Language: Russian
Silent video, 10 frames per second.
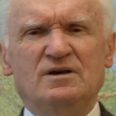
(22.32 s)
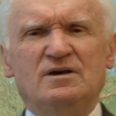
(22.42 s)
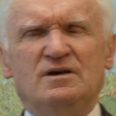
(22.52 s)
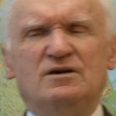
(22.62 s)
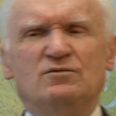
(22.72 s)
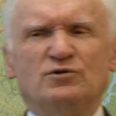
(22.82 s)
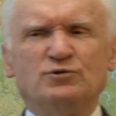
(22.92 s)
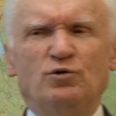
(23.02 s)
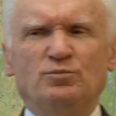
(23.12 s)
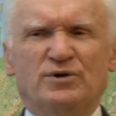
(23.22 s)
И вот
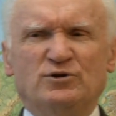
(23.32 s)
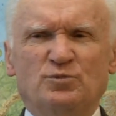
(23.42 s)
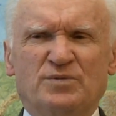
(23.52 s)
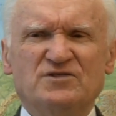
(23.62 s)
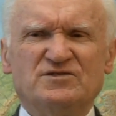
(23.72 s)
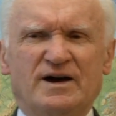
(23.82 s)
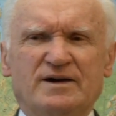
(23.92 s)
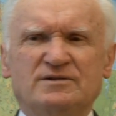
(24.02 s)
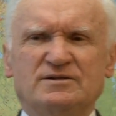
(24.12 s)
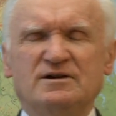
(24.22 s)
он
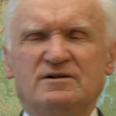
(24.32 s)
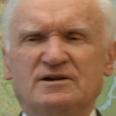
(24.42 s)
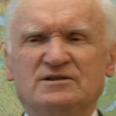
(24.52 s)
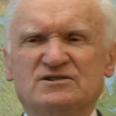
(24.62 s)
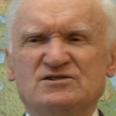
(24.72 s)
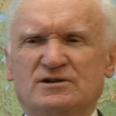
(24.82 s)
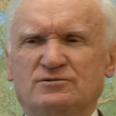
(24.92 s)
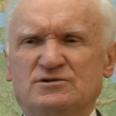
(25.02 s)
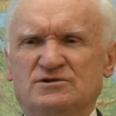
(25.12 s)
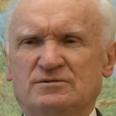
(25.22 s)
предупреждает и говорит о
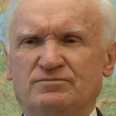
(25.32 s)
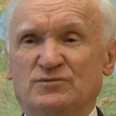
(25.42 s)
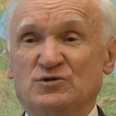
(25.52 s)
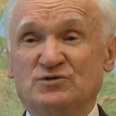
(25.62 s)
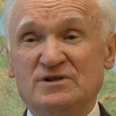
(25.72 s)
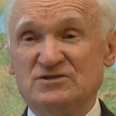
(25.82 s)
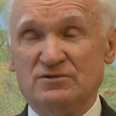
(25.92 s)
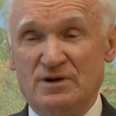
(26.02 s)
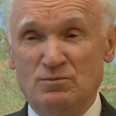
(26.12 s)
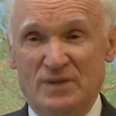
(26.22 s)
следующем, что если
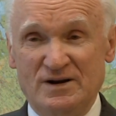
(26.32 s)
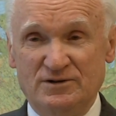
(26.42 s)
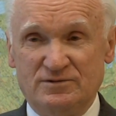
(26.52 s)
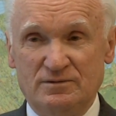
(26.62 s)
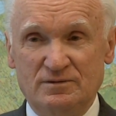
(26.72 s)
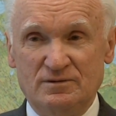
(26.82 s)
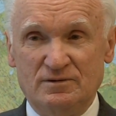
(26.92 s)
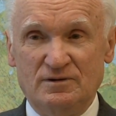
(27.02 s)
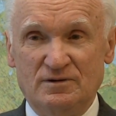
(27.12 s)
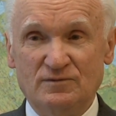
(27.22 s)
время молитвы
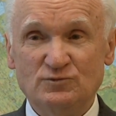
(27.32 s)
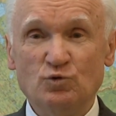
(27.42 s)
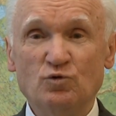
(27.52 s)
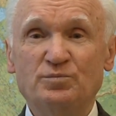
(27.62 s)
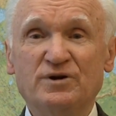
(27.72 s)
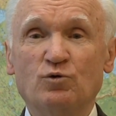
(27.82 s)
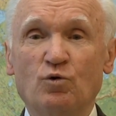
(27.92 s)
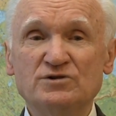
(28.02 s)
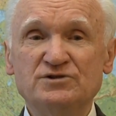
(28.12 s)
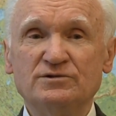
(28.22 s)
вдруг
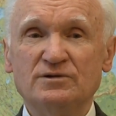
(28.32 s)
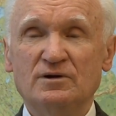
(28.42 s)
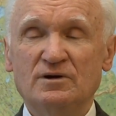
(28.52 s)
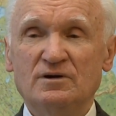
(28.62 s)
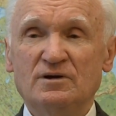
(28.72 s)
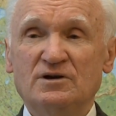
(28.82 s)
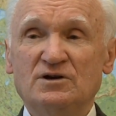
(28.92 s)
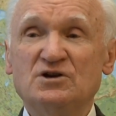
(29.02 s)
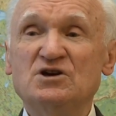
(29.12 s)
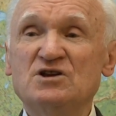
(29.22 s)
приходит –
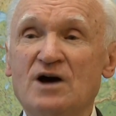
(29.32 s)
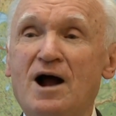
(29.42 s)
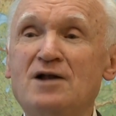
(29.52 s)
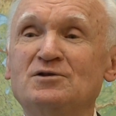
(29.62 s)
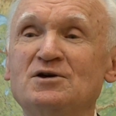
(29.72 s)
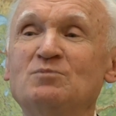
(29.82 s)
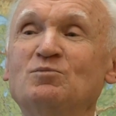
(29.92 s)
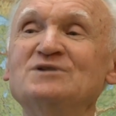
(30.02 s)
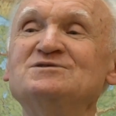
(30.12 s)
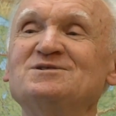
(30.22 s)
гениальная
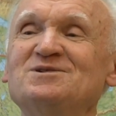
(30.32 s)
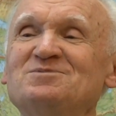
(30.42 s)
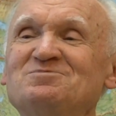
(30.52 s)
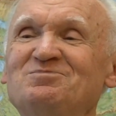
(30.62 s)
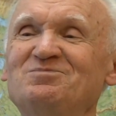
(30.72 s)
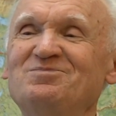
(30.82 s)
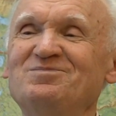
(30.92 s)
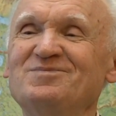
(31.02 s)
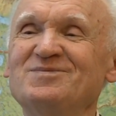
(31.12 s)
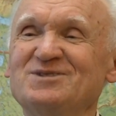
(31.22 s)
мысль.
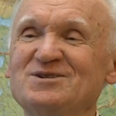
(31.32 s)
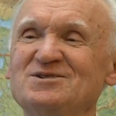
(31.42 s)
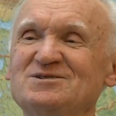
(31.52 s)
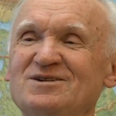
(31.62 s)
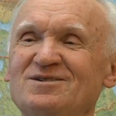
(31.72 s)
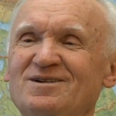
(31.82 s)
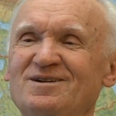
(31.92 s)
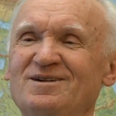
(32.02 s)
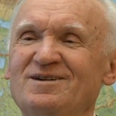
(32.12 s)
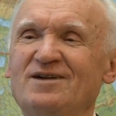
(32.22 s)
Слышите?
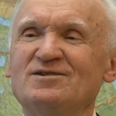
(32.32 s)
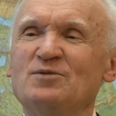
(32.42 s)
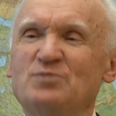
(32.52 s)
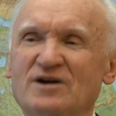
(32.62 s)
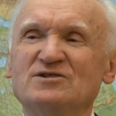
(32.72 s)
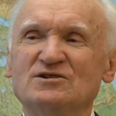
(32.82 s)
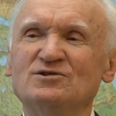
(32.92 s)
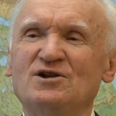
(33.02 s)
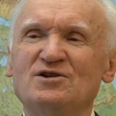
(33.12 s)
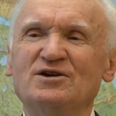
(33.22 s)
Я не знаю,
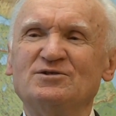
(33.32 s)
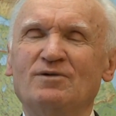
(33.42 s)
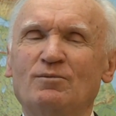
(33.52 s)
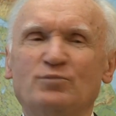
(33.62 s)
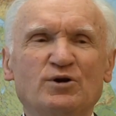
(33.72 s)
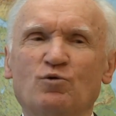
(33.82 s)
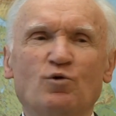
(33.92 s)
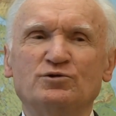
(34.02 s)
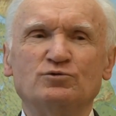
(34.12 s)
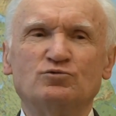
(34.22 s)
приходила или нет вам.
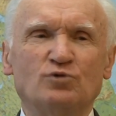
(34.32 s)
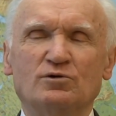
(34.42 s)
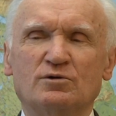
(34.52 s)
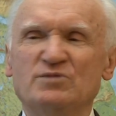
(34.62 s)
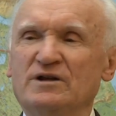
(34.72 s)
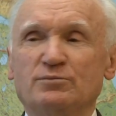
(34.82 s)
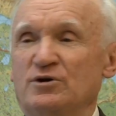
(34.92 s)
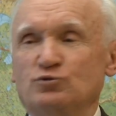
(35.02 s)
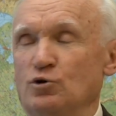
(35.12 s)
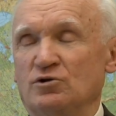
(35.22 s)
Приходит только. Мне,
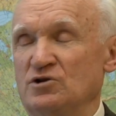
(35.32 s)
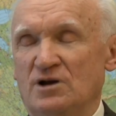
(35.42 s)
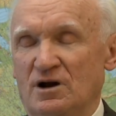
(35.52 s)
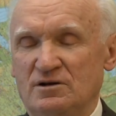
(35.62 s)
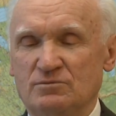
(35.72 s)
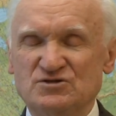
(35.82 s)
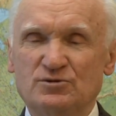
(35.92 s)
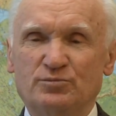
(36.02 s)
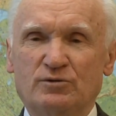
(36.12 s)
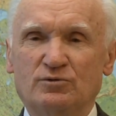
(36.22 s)
например, только гениальные
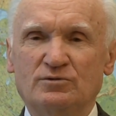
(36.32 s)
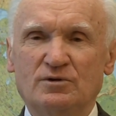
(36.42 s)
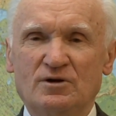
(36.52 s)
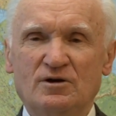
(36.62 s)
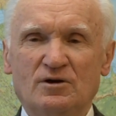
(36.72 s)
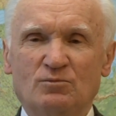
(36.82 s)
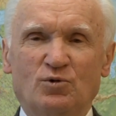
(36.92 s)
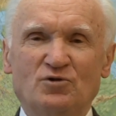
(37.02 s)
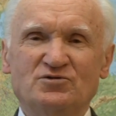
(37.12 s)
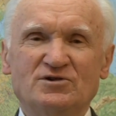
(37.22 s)
мысли приходят.
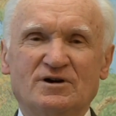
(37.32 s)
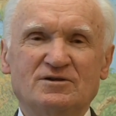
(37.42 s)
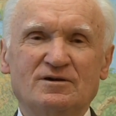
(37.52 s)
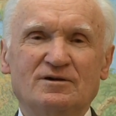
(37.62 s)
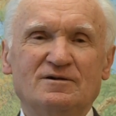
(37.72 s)
Больше никакие.